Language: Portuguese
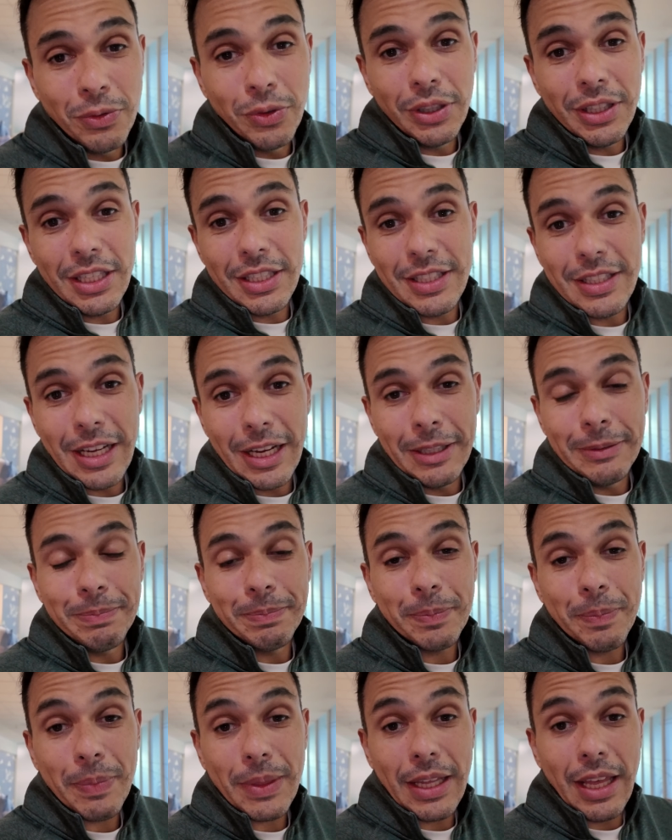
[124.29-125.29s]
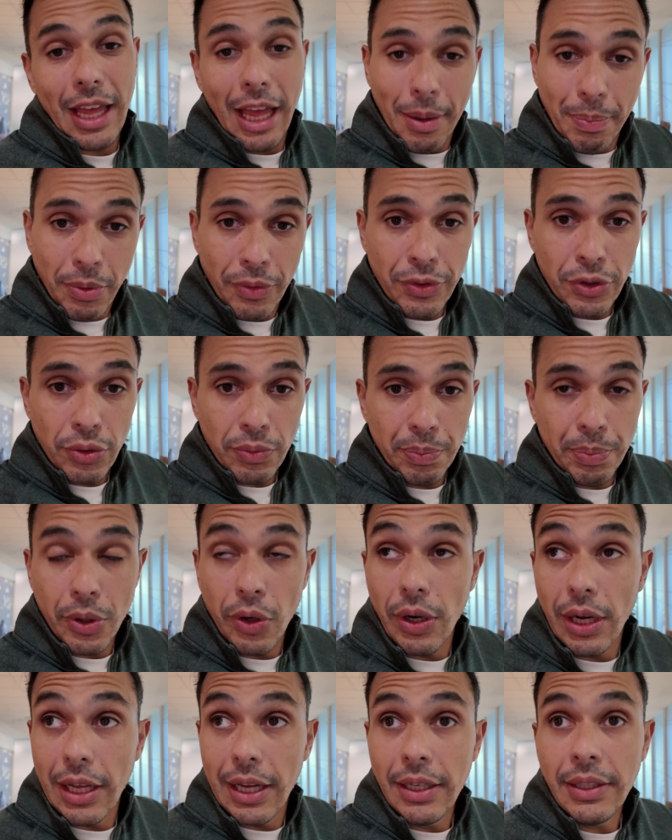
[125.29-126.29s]
eu vou testar Apple Vision
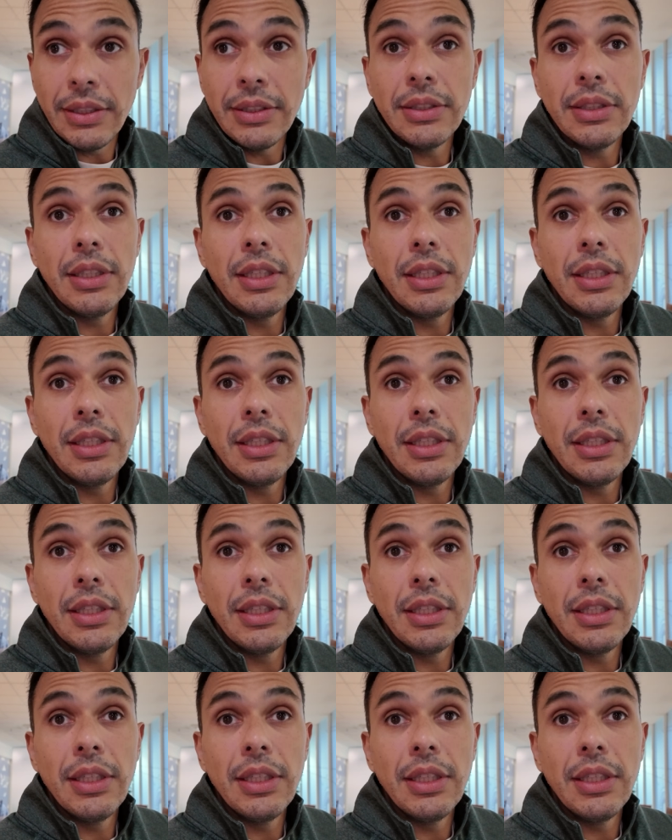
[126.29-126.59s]
Pro lá